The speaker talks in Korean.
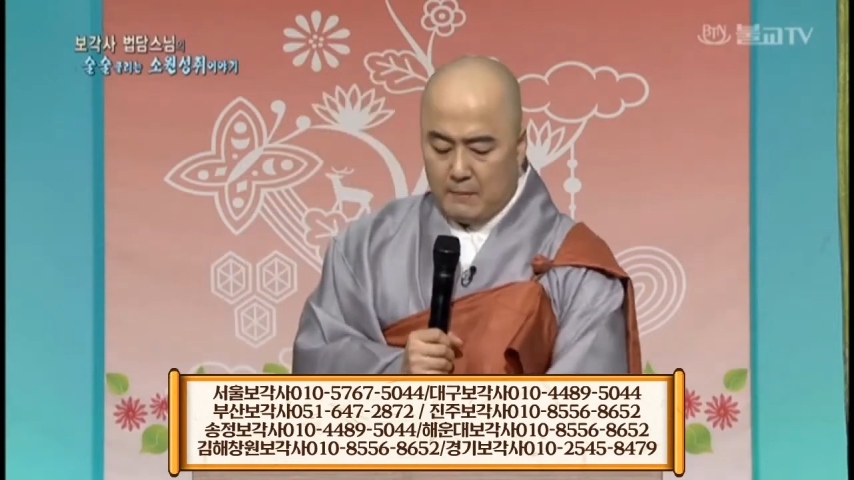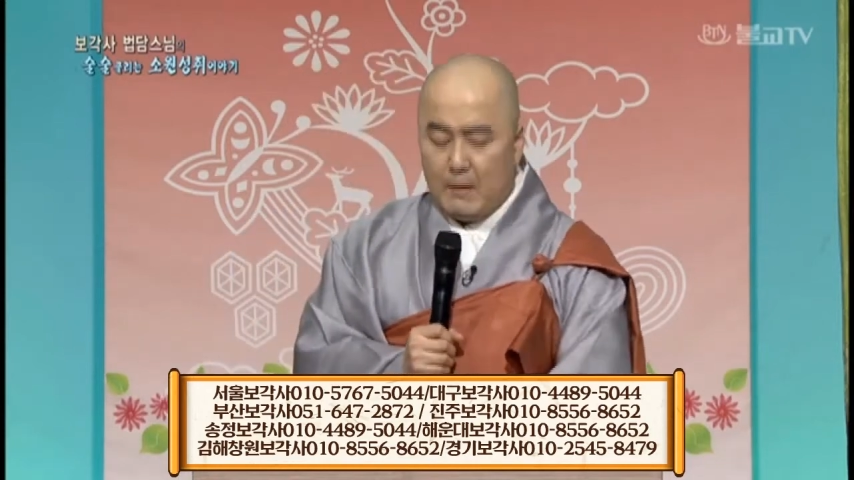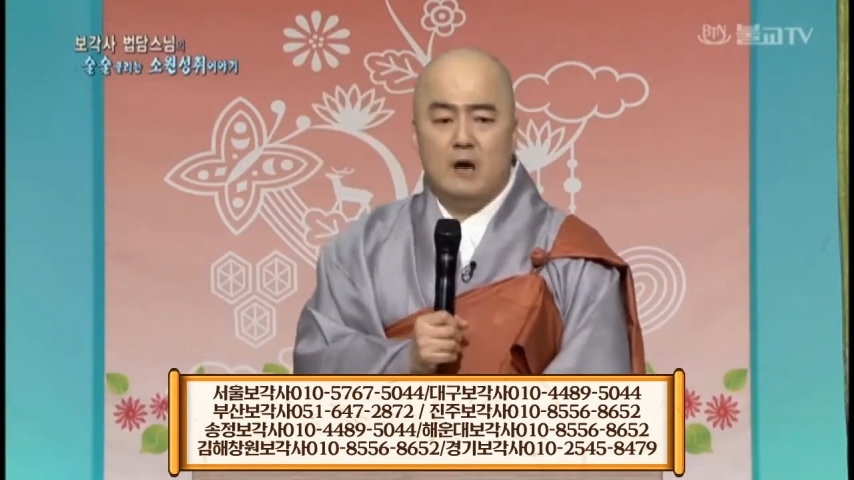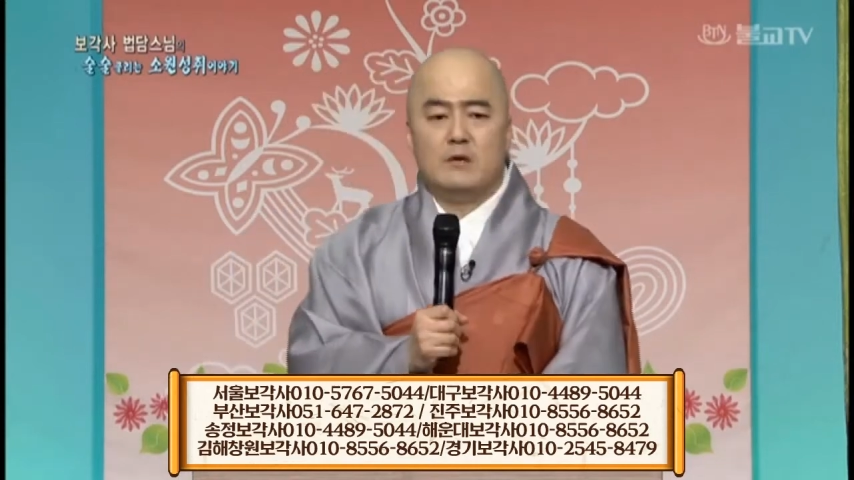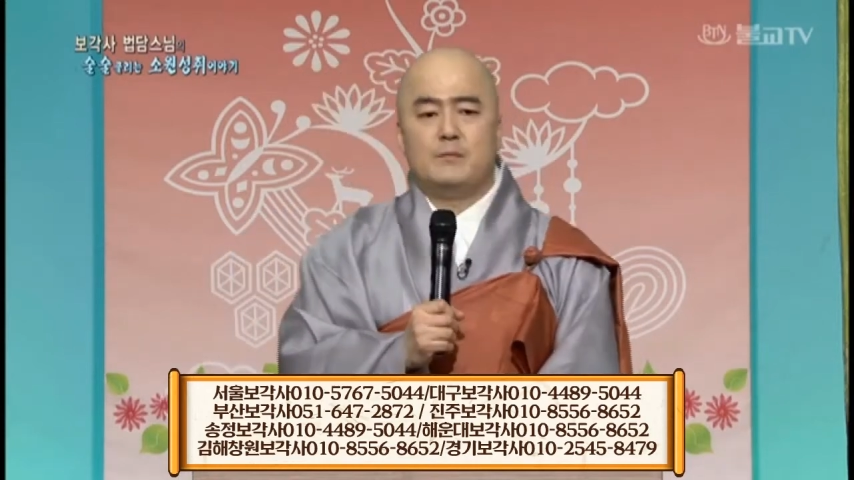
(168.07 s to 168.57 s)

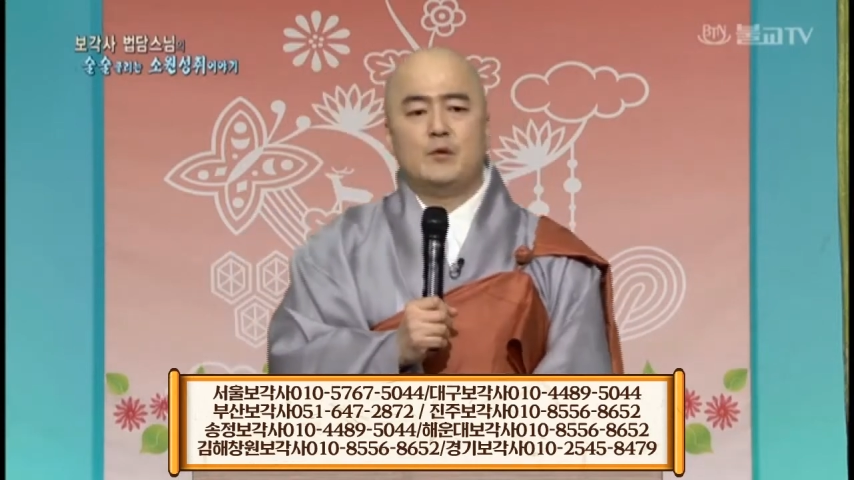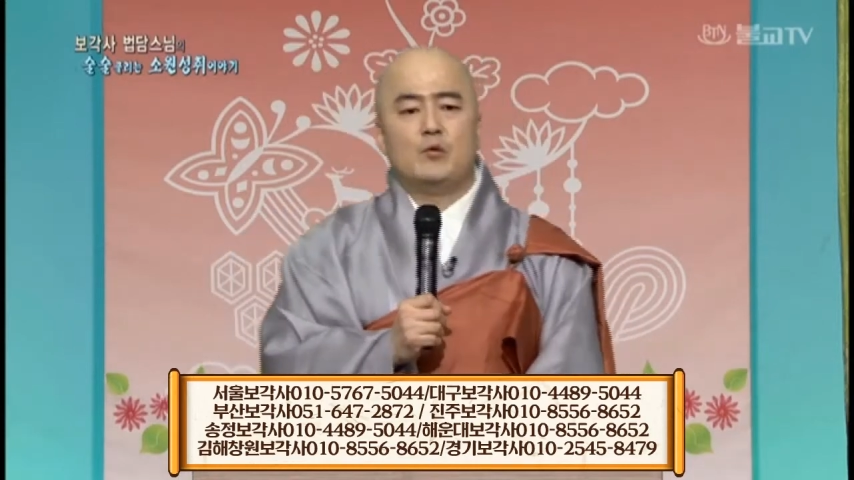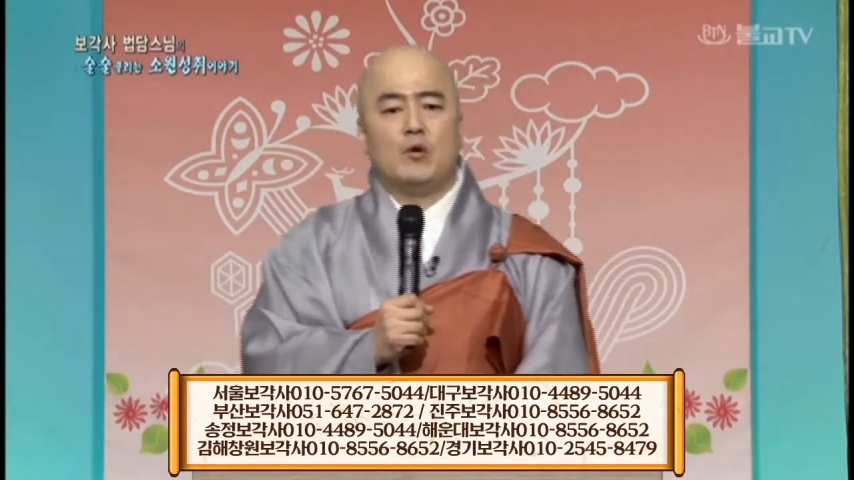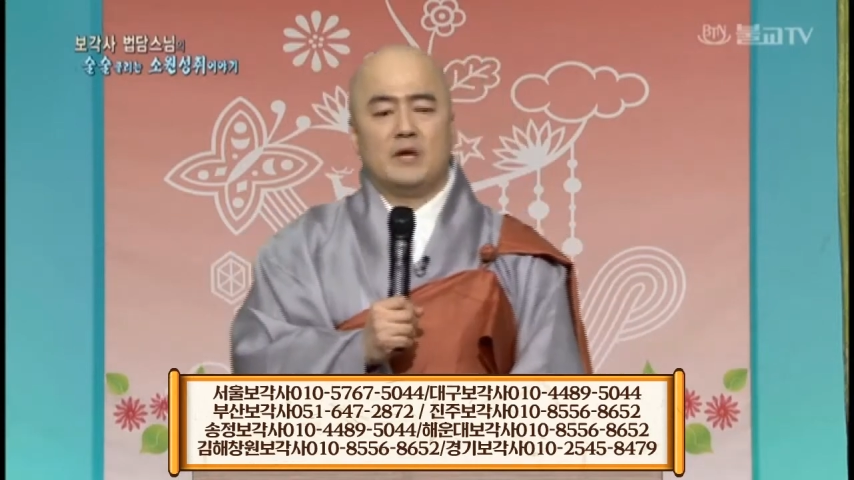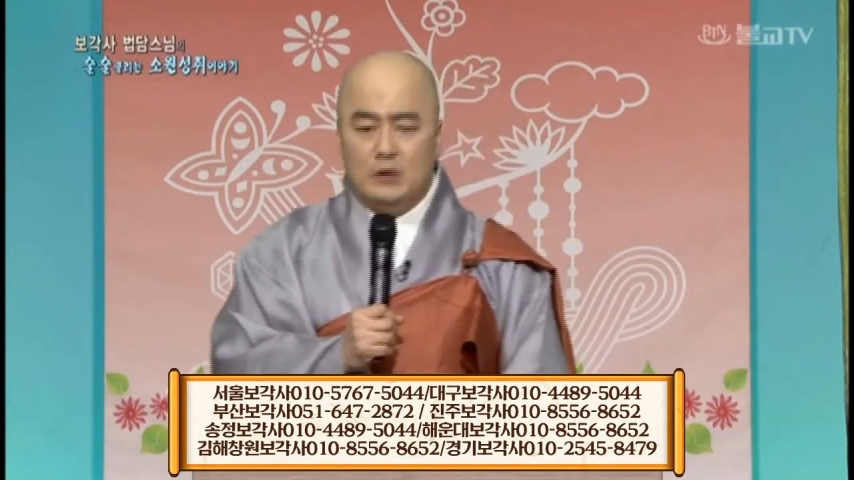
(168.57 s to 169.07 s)
마음을
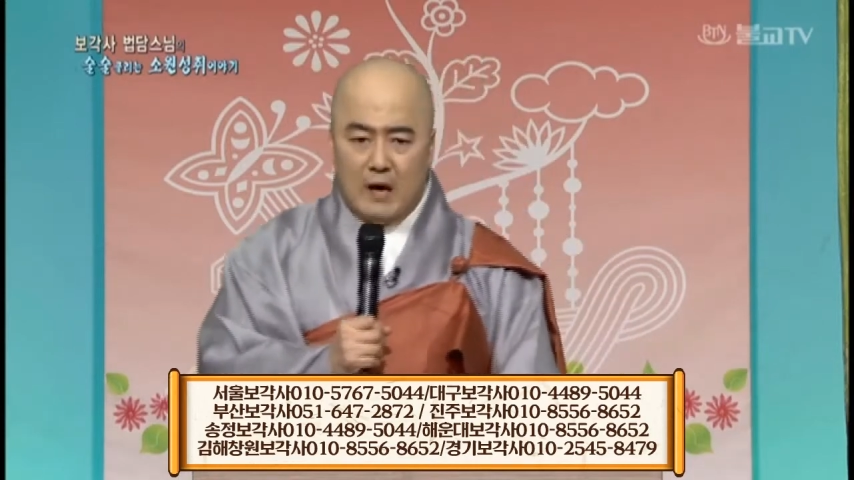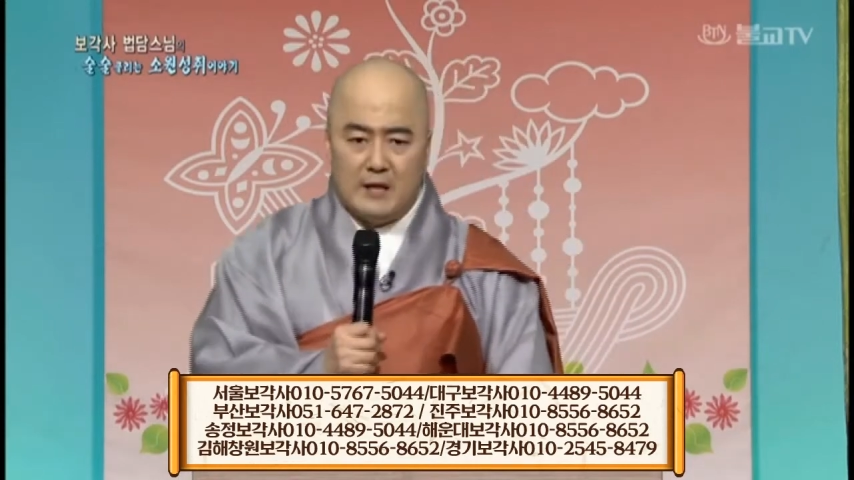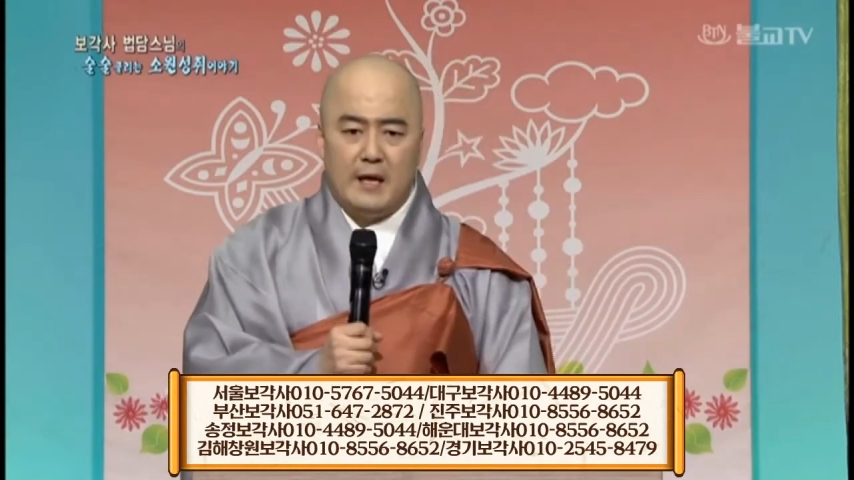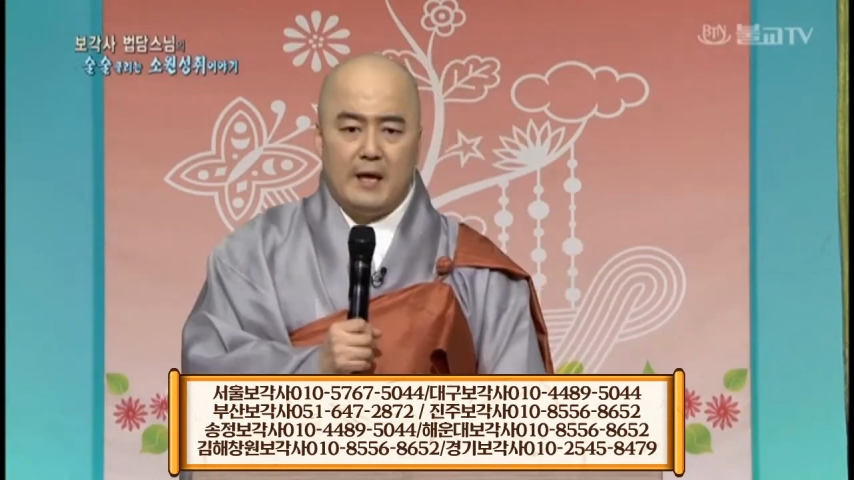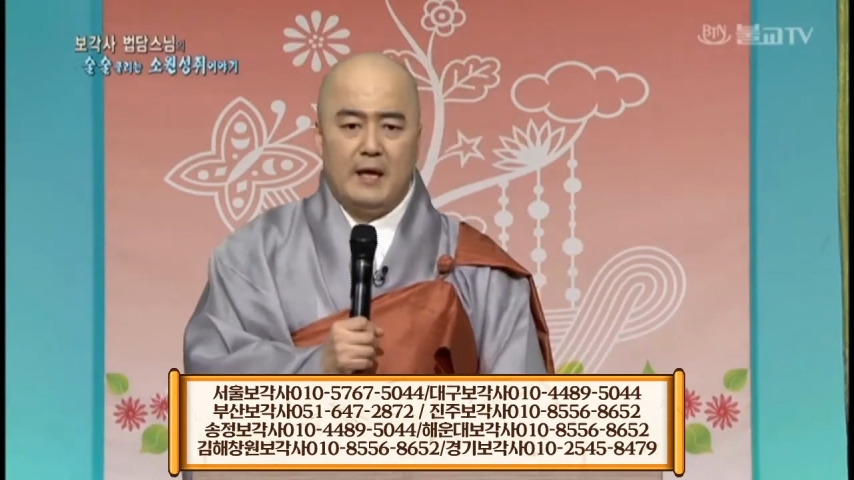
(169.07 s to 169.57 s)
비우고
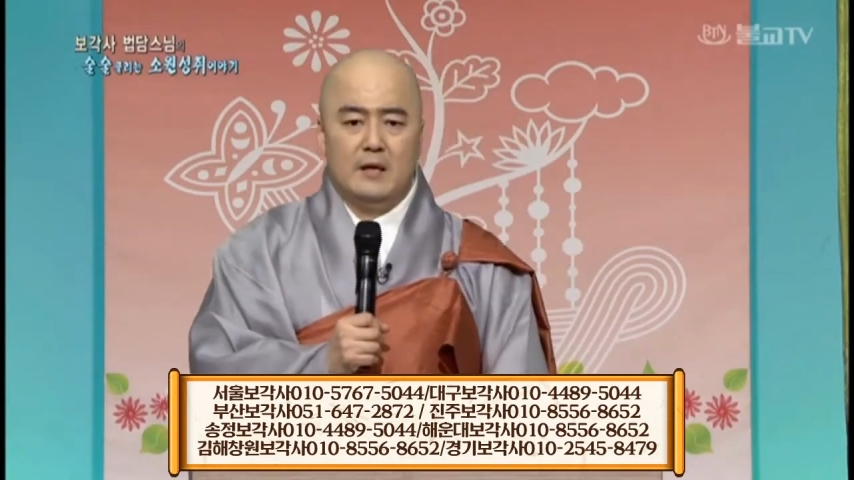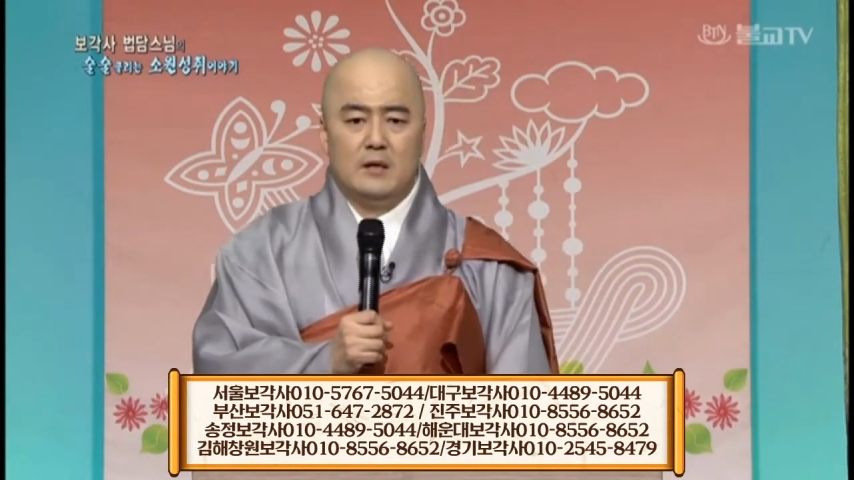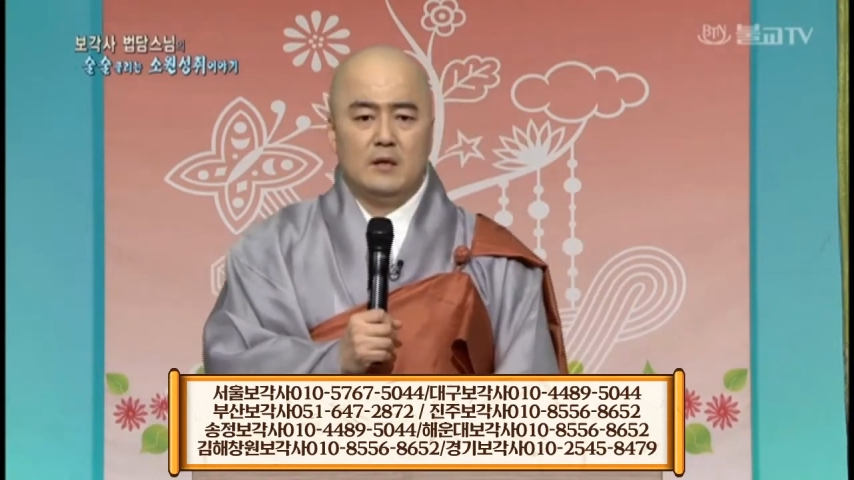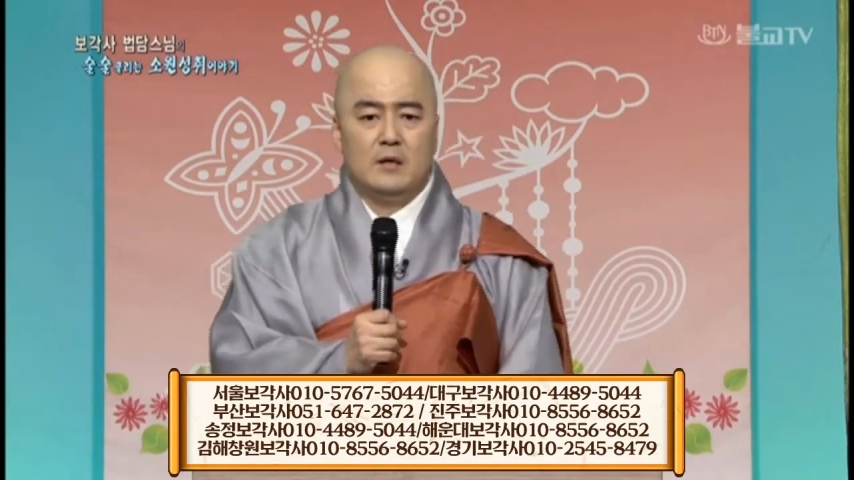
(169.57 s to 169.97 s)
기도하되